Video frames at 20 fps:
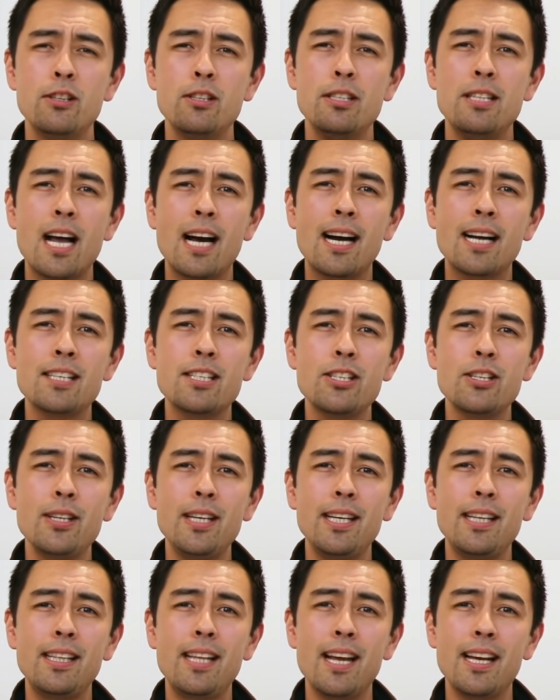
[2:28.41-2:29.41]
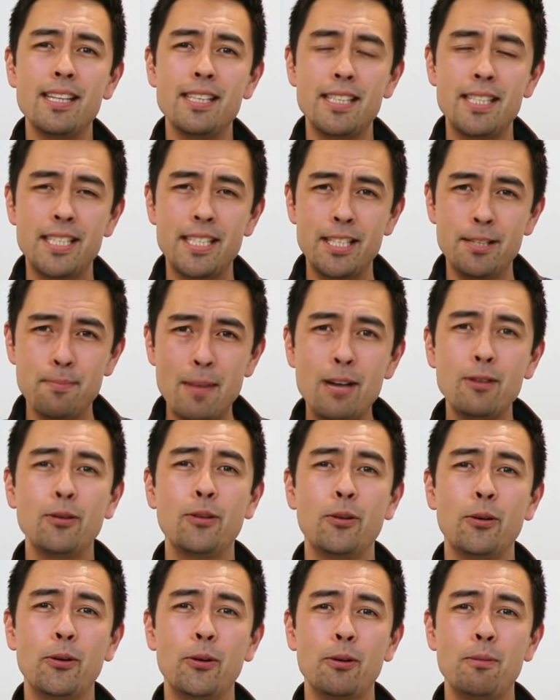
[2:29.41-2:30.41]
長すぎてしまう
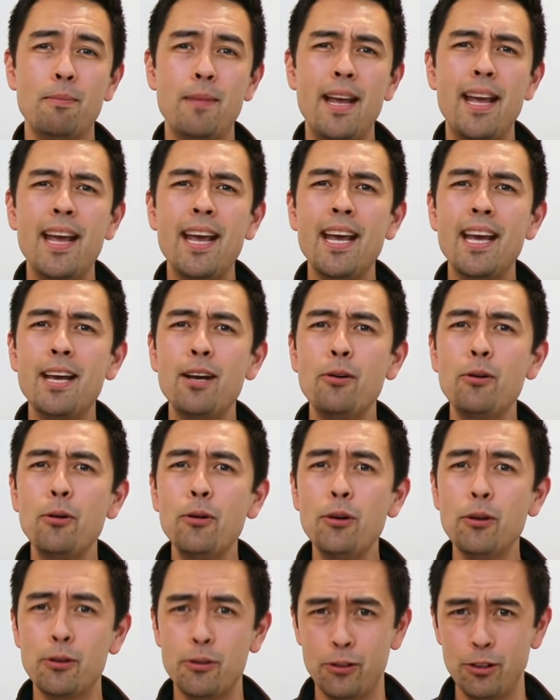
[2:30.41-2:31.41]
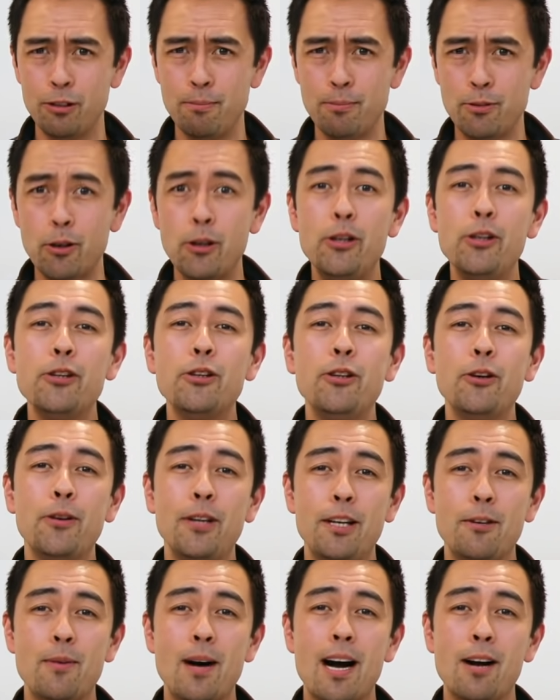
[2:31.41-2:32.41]
と英語力というよ
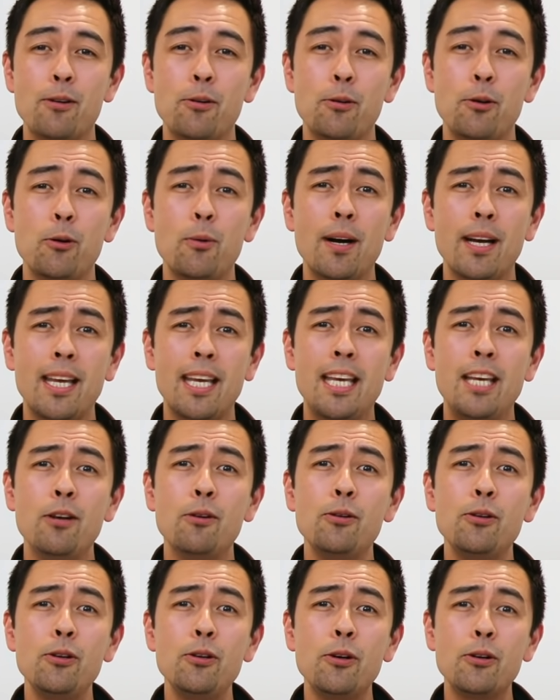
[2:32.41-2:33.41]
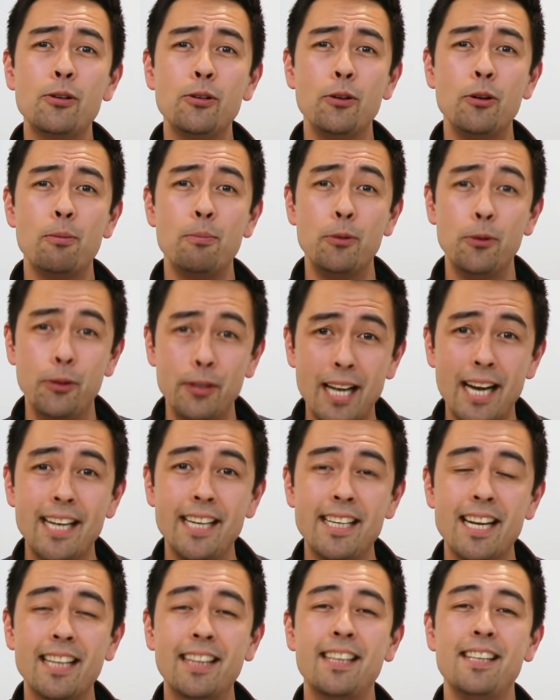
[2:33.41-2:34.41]
りはここは記憶力の問題
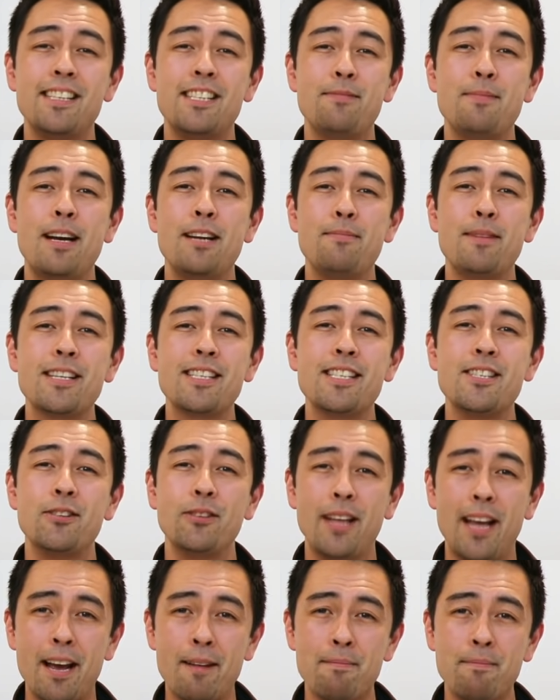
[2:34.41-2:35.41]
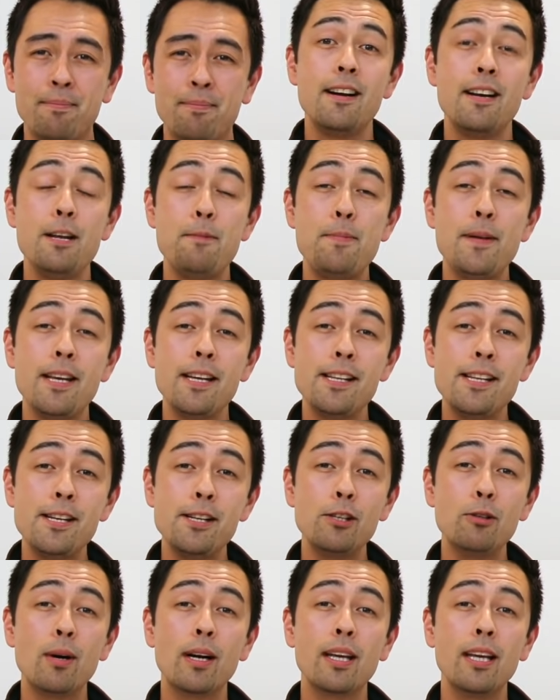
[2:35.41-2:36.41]
になってしまいますので
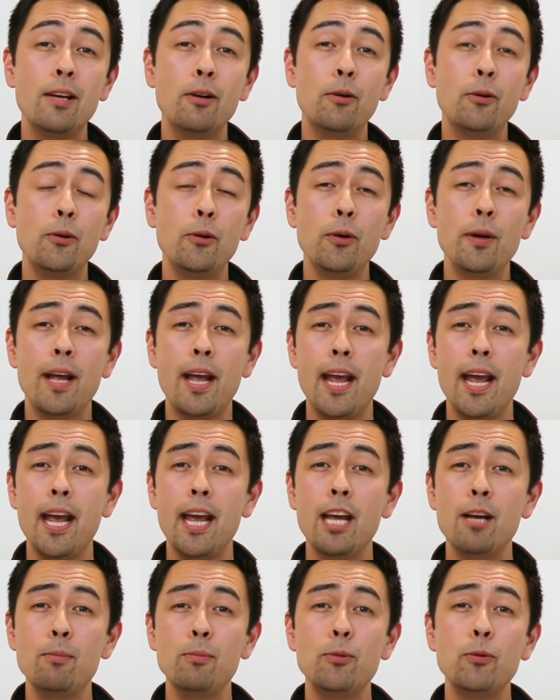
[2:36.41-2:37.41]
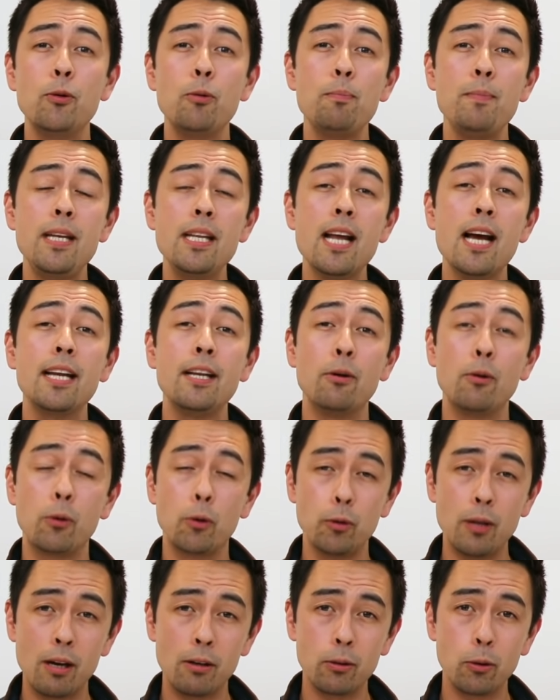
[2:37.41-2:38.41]
リピーティングは基本英文を見ないで
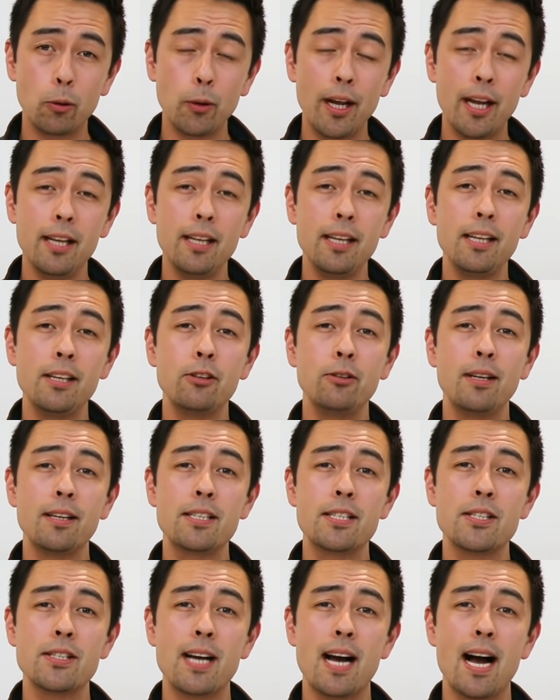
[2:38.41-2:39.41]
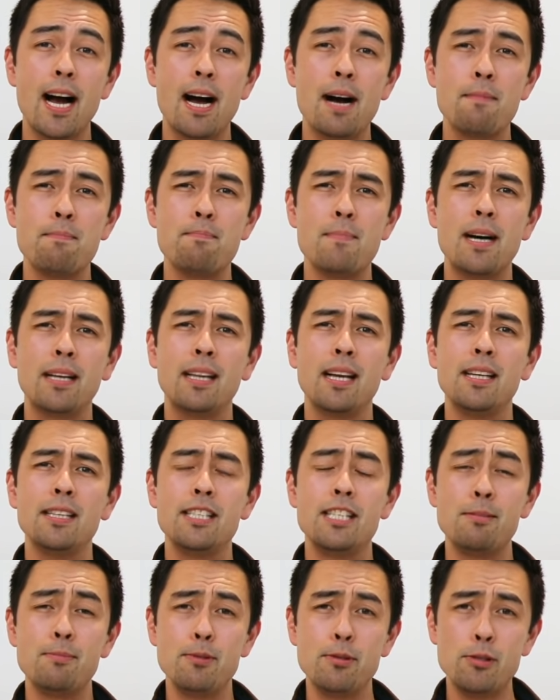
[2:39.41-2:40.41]
行うトレーニングですがまだ
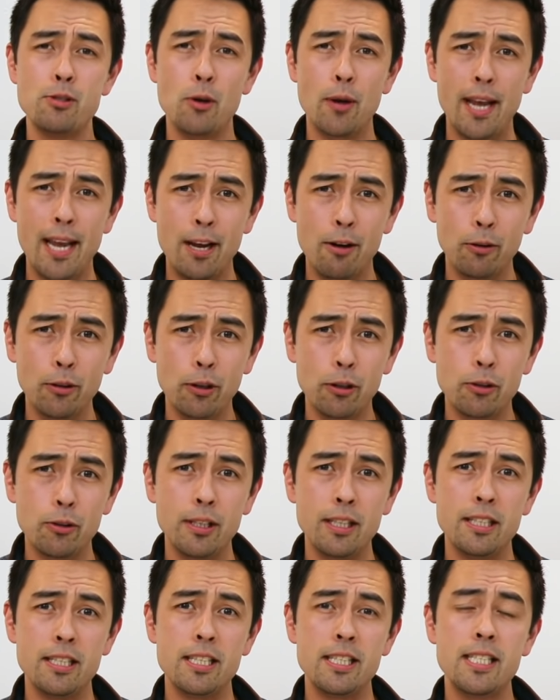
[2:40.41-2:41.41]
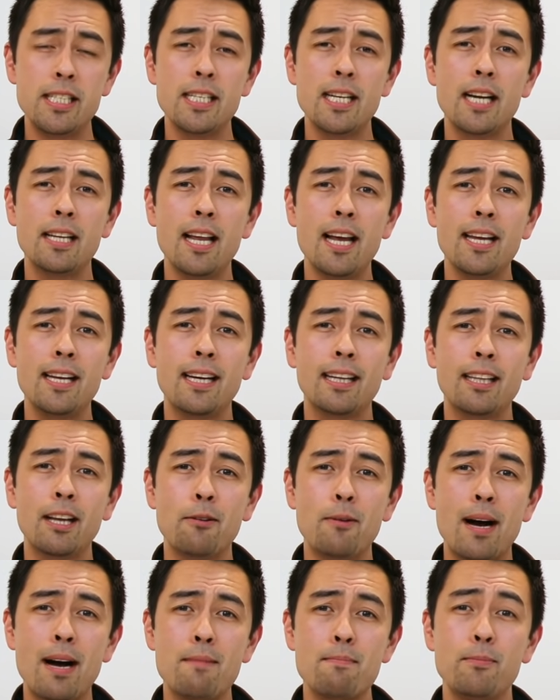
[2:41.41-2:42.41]
自分の英語力に自信がない方
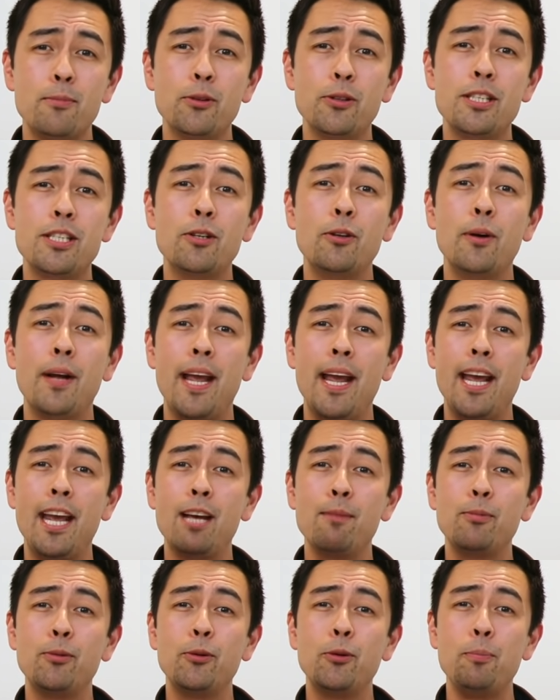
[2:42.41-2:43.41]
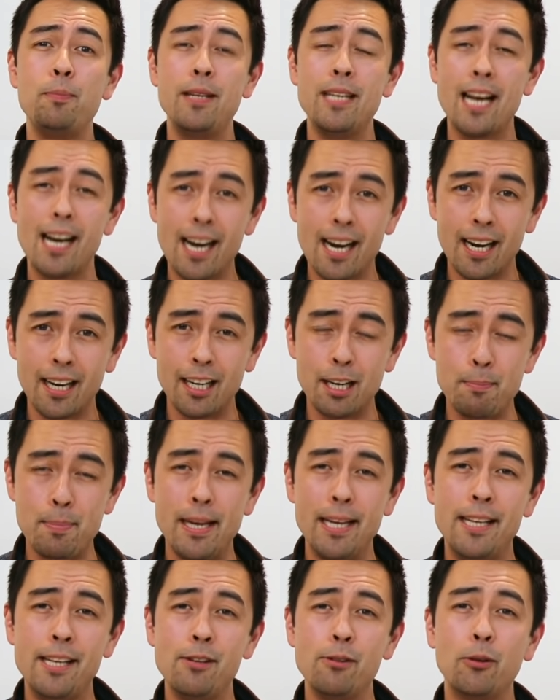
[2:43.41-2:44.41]
はもちろん英文を見ながら
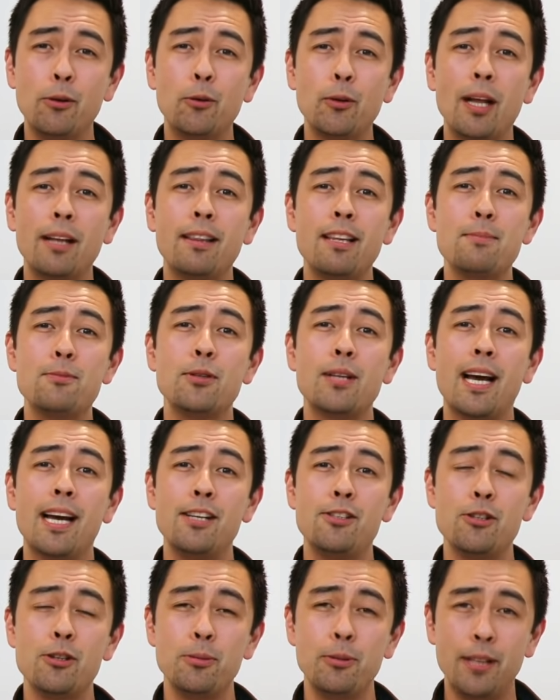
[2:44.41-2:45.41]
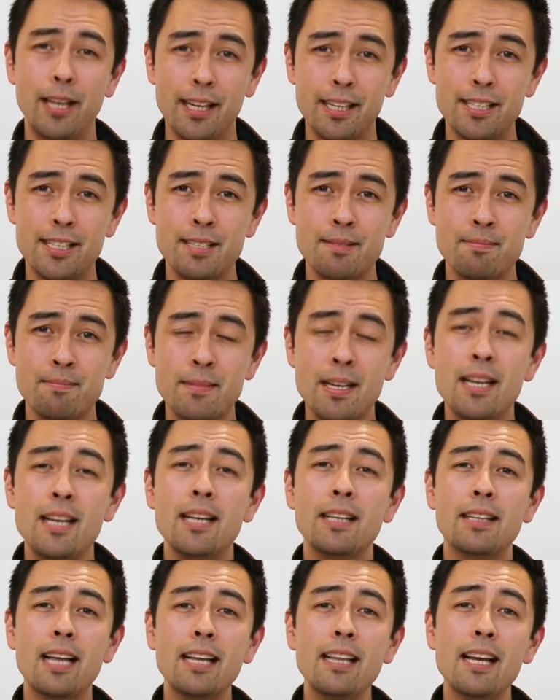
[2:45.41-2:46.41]
リピーティングを行っても大丈夫です
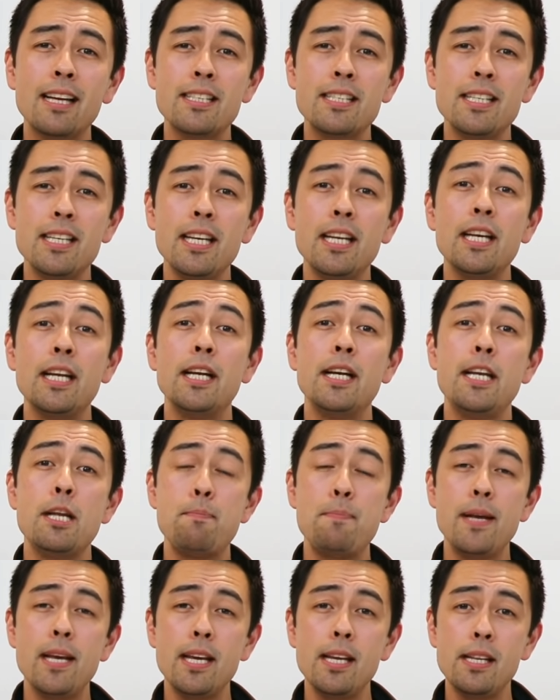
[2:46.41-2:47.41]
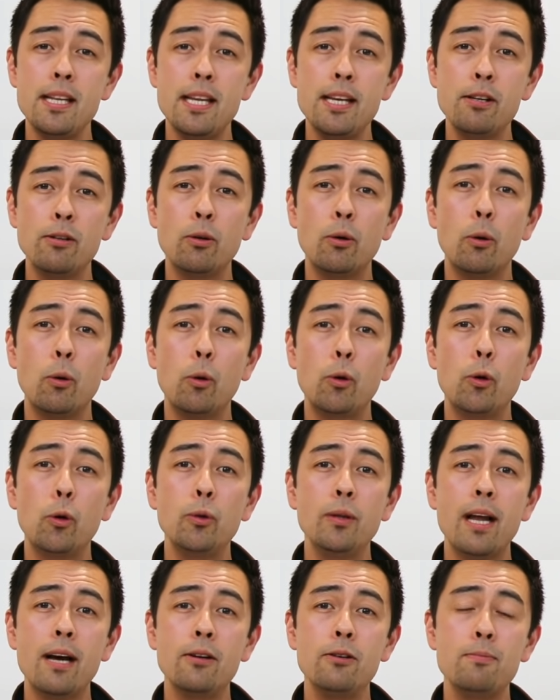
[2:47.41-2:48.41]
ただしリピーティングを行
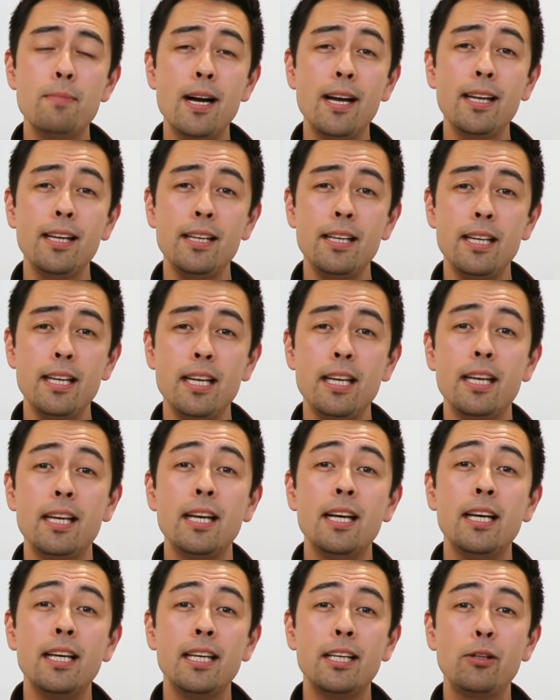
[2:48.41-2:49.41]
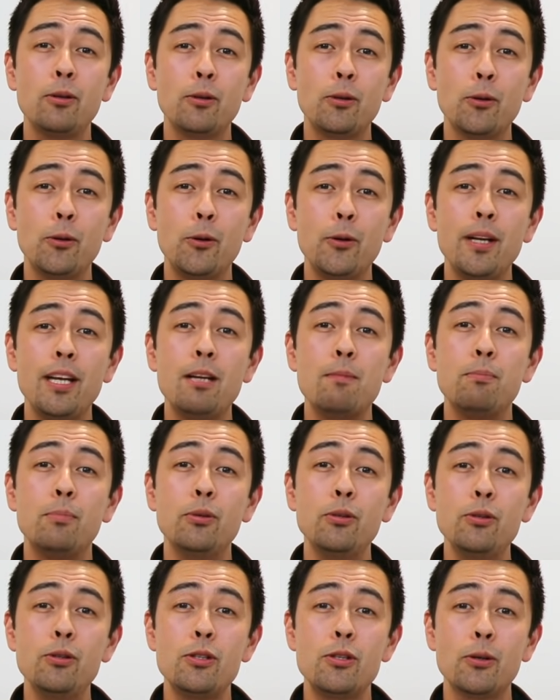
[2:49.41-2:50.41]
う前に一通り
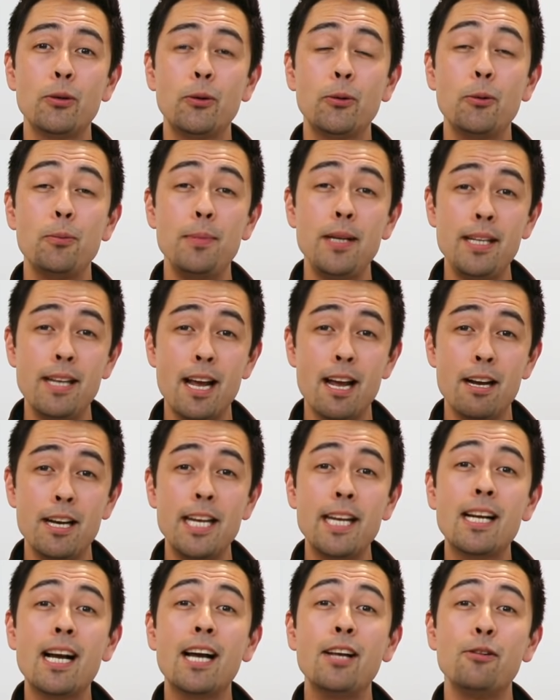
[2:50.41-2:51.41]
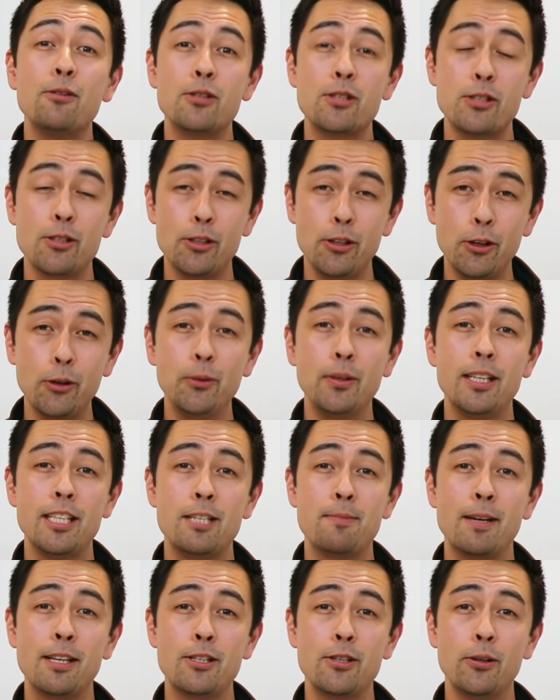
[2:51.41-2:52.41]
文章を見て理解をするように
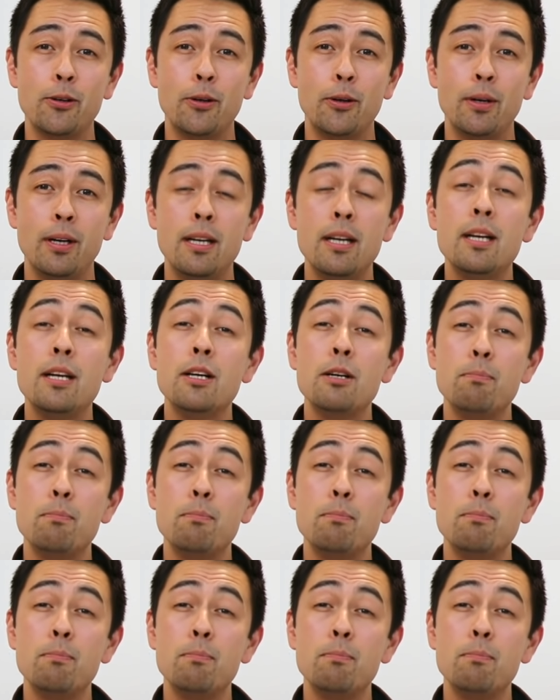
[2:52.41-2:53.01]
しましょう